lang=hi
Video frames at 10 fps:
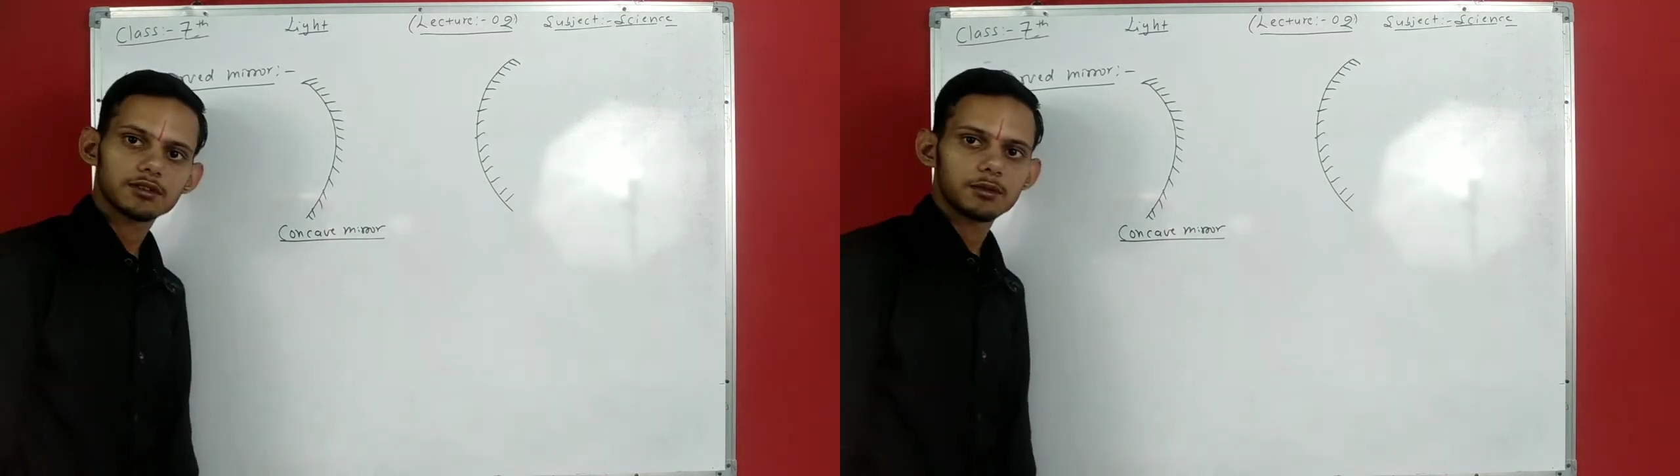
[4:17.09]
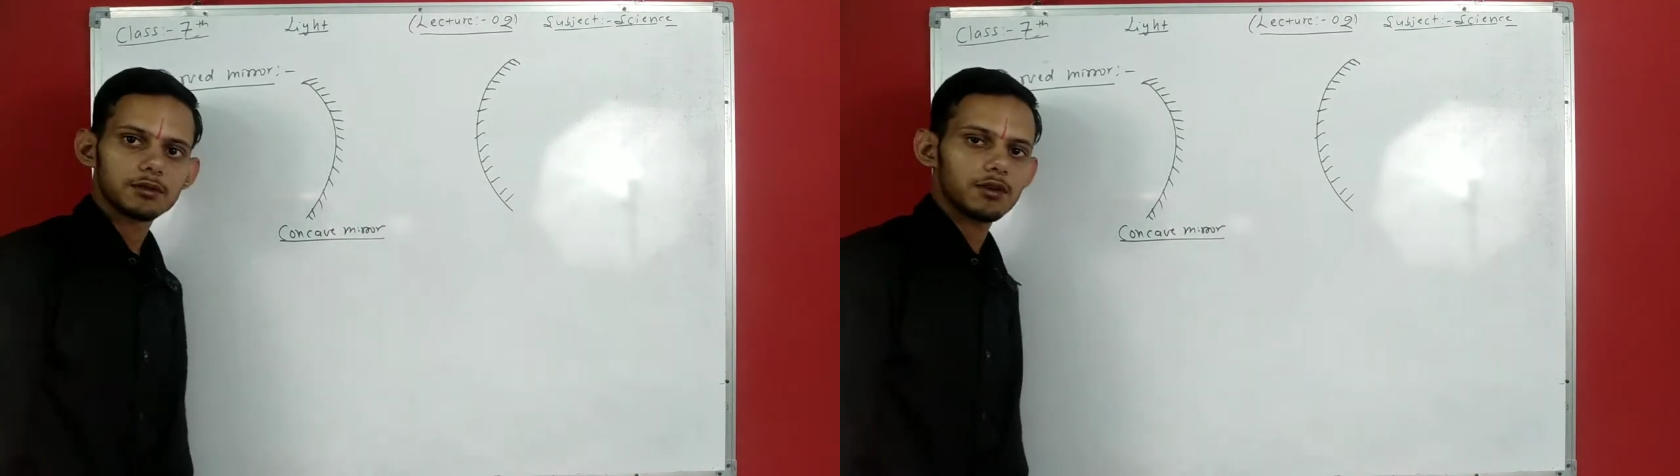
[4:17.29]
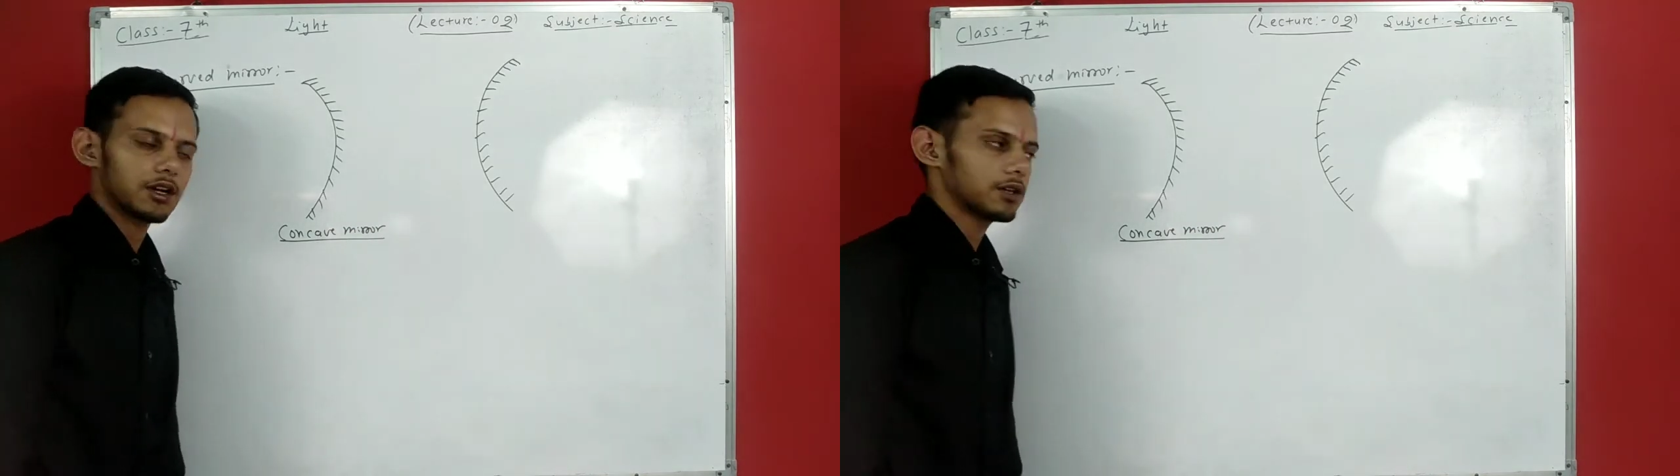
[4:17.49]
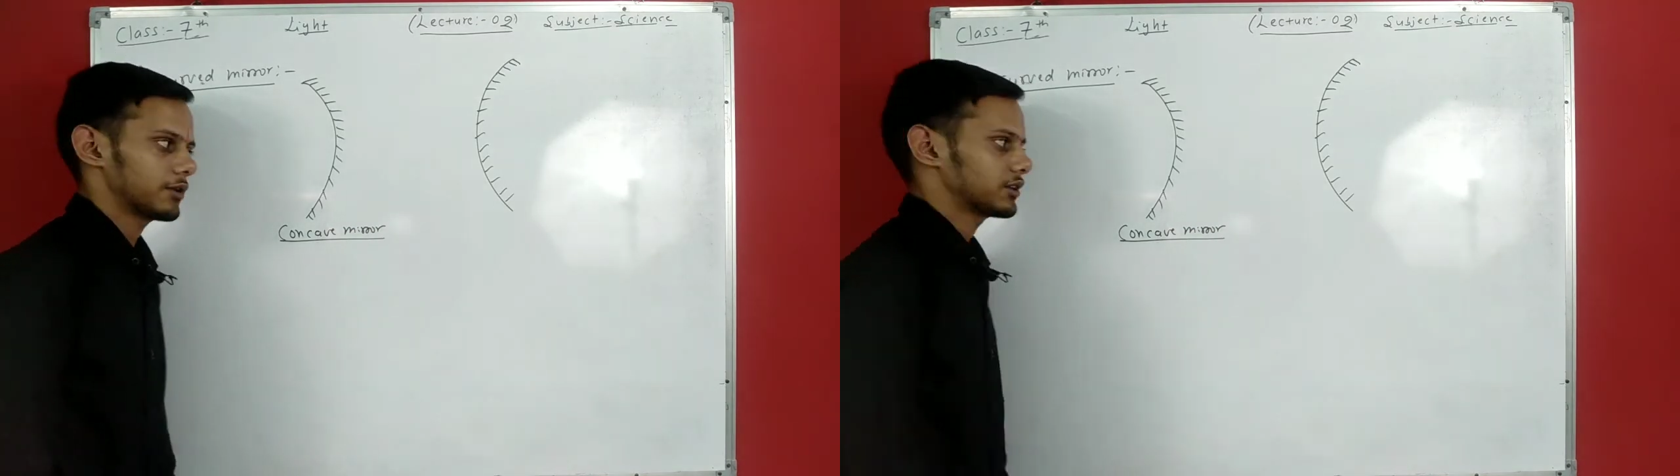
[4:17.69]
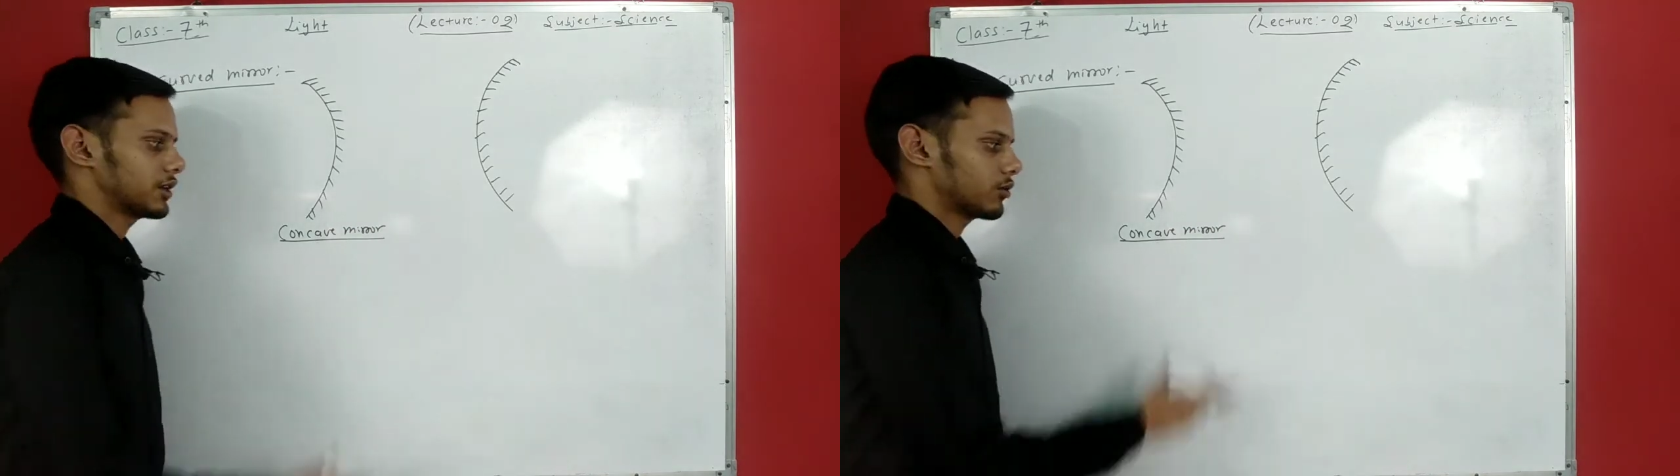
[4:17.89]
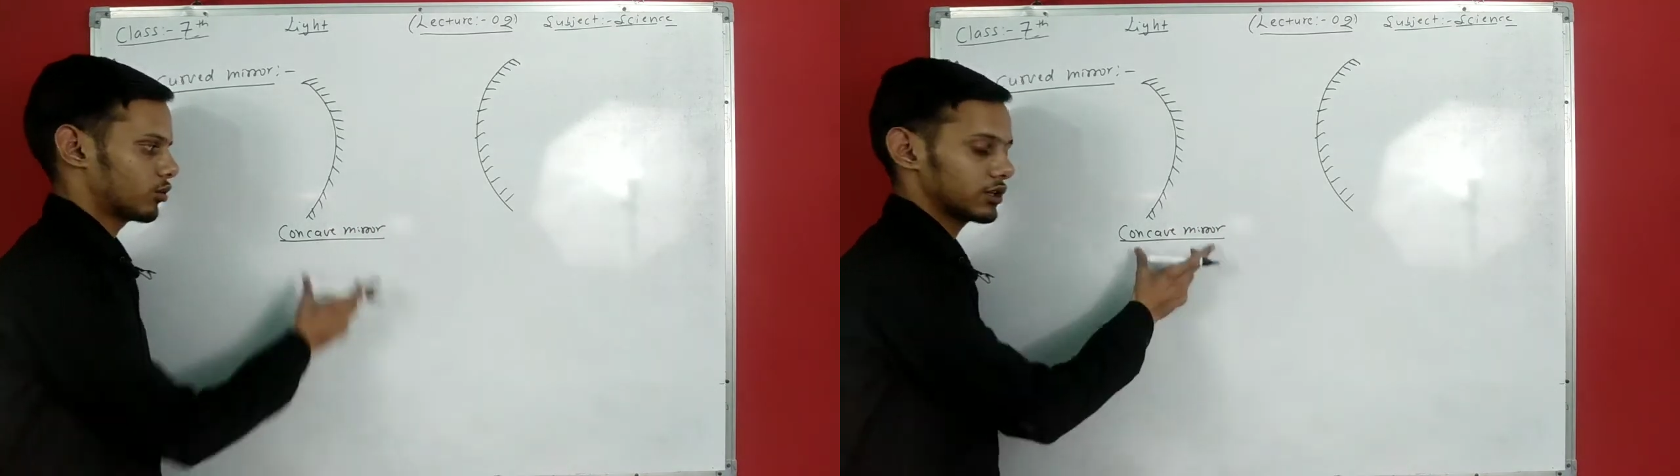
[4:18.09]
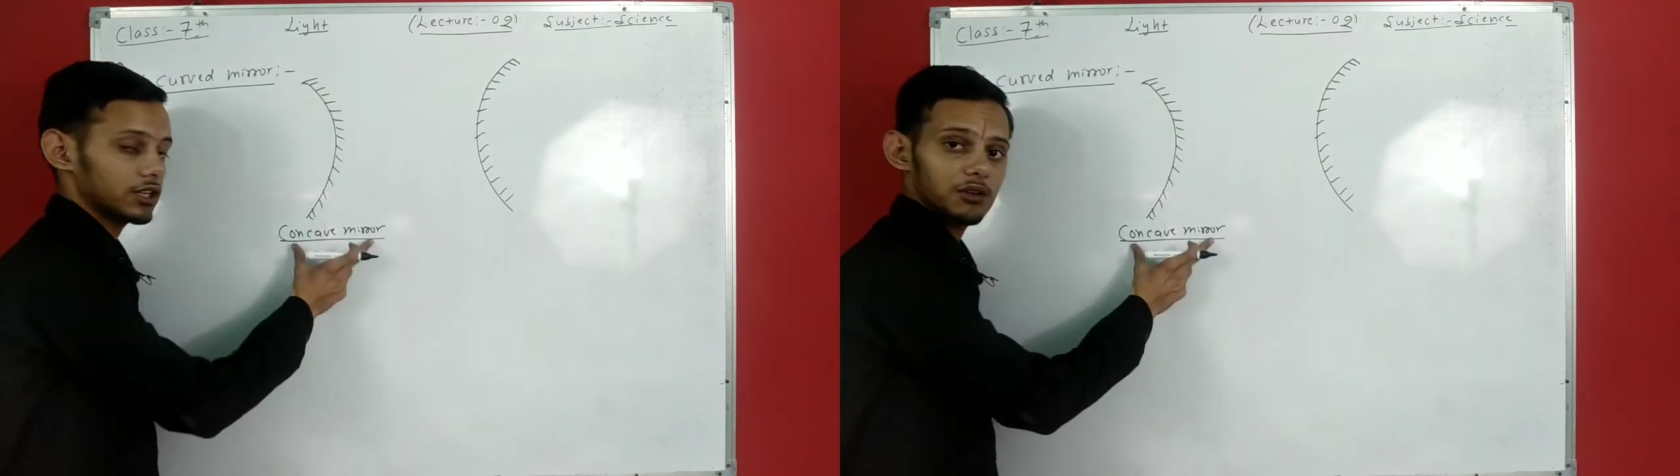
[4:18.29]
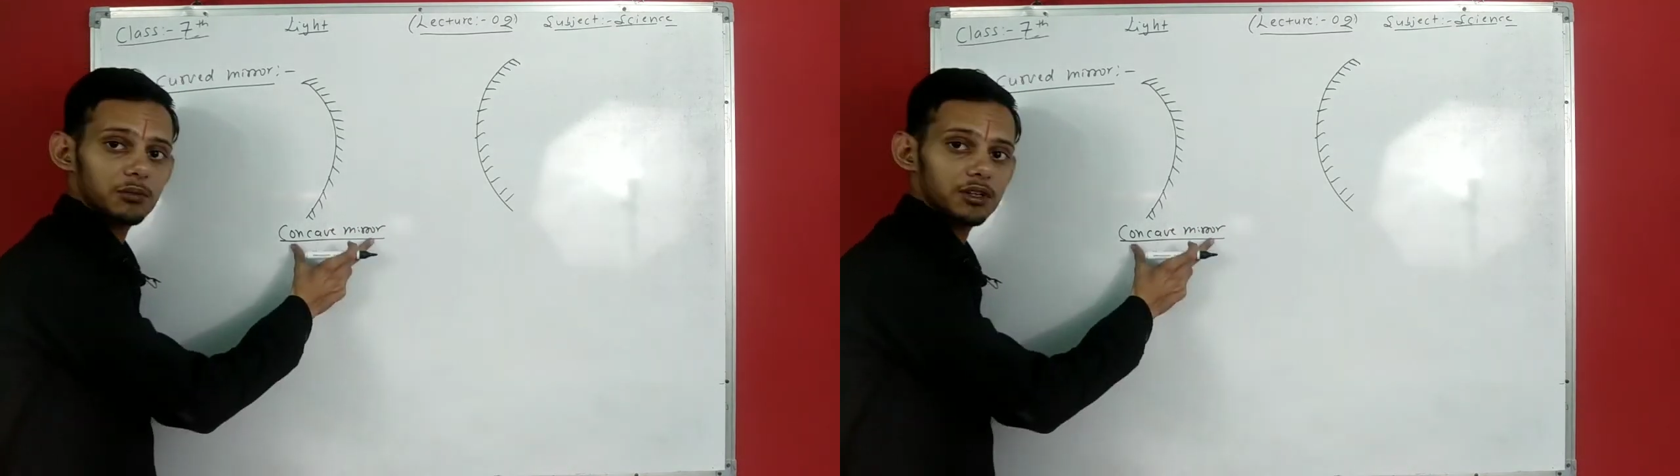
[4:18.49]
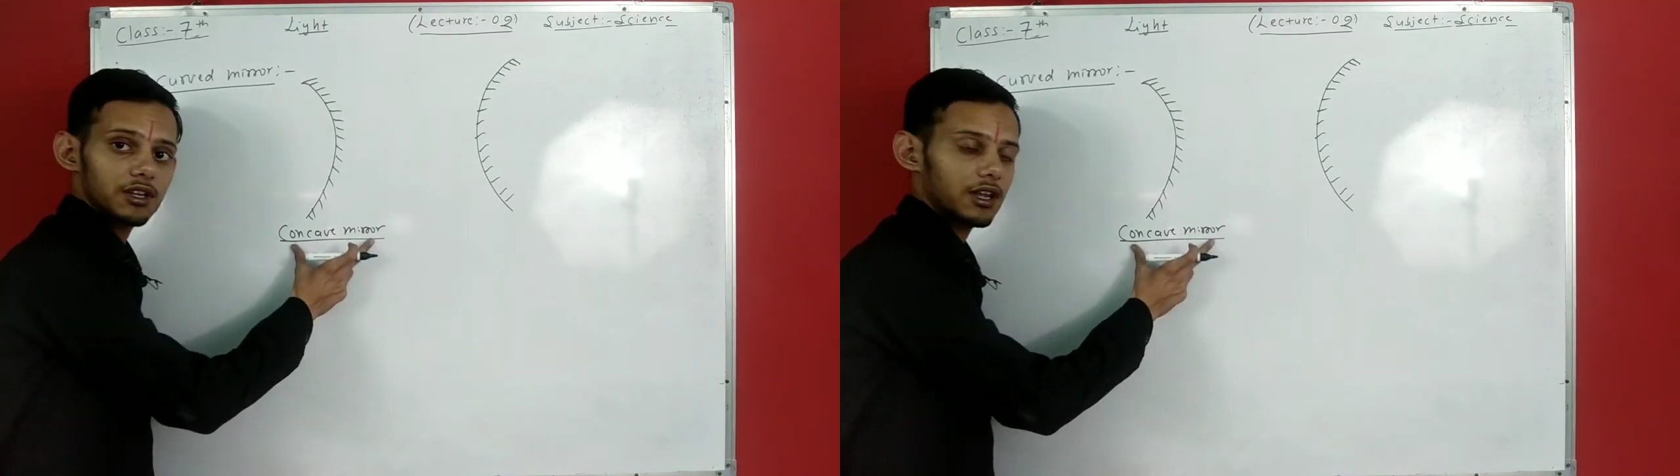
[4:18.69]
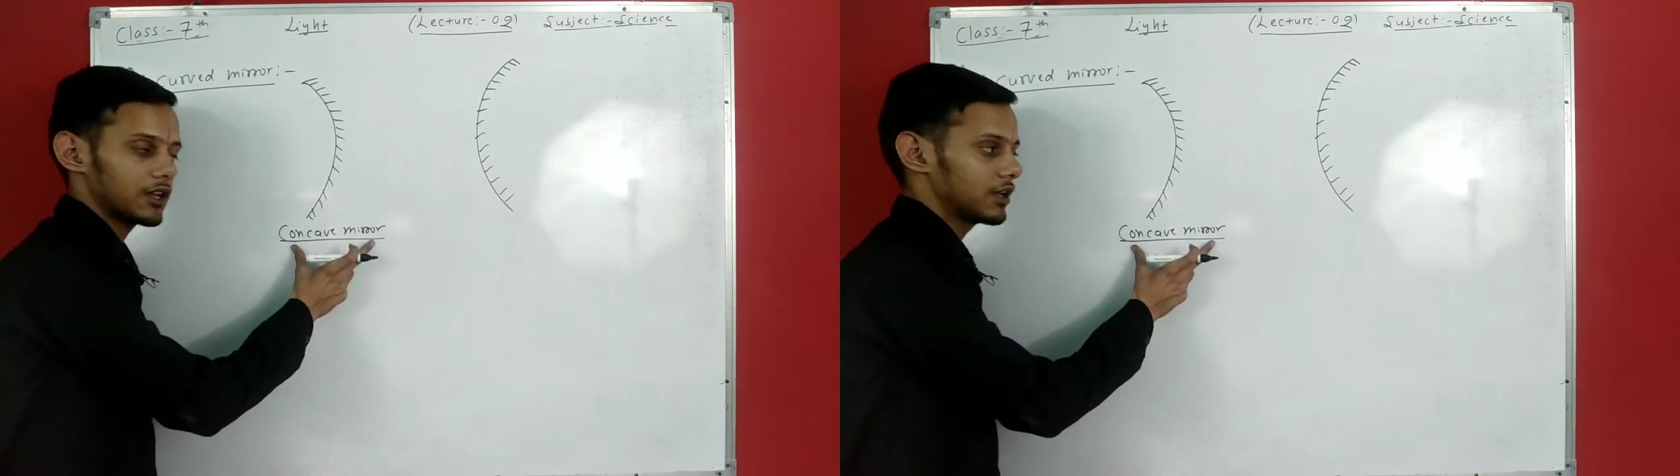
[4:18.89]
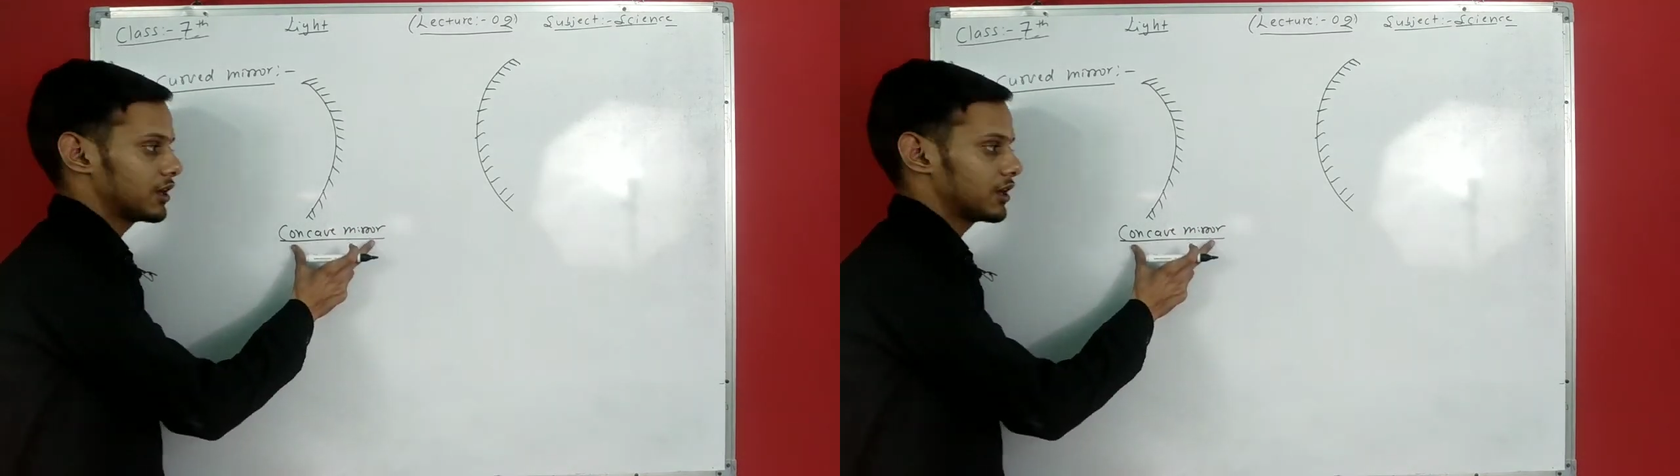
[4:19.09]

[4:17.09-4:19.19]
समझ में आ गई बात ये कॉनकेव मिरर है